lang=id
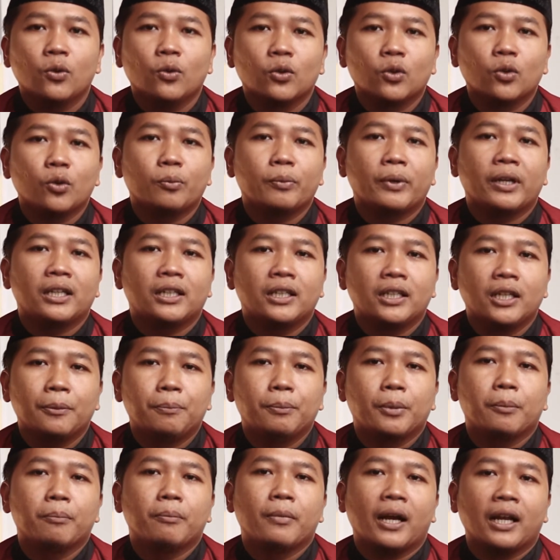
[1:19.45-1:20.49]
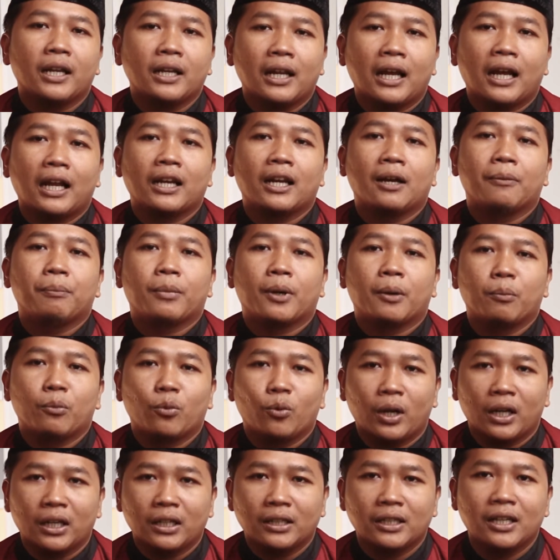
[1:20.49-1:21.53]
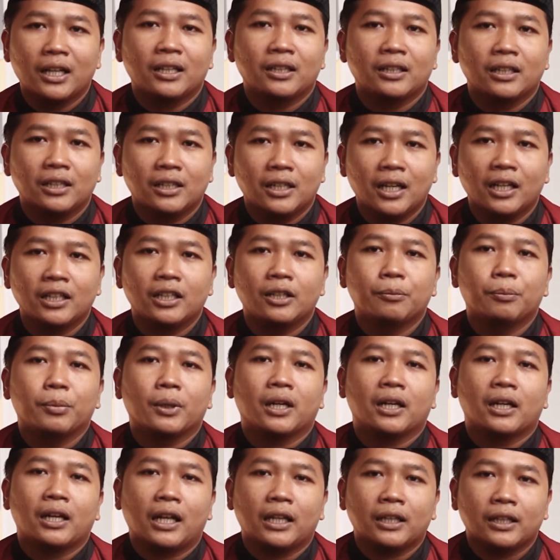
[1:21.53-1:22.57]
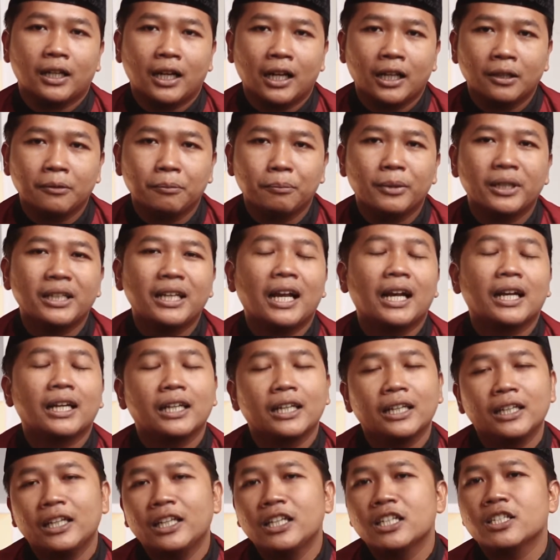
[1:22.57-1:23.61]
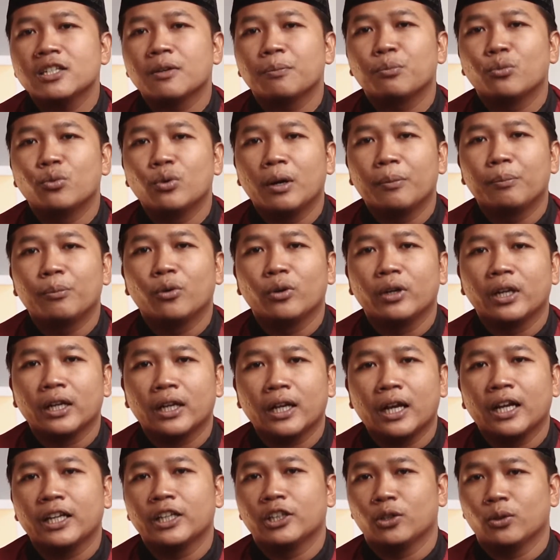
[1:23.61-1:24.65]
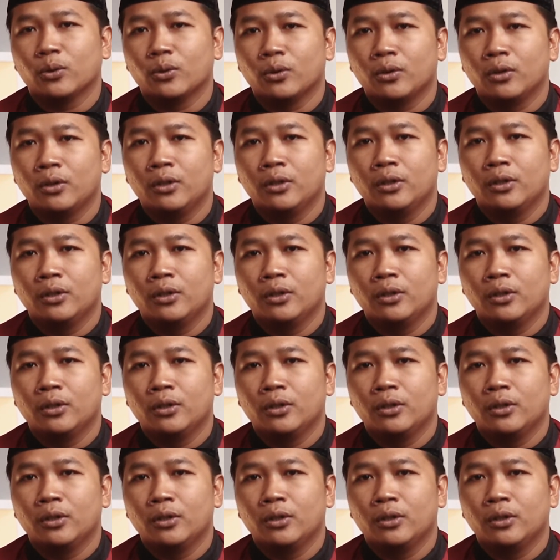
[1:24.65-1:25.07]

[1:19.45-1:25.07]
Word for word: untuk media bermain anak perempuan dan tidak diperkenankan meyakini sebuah boneka itu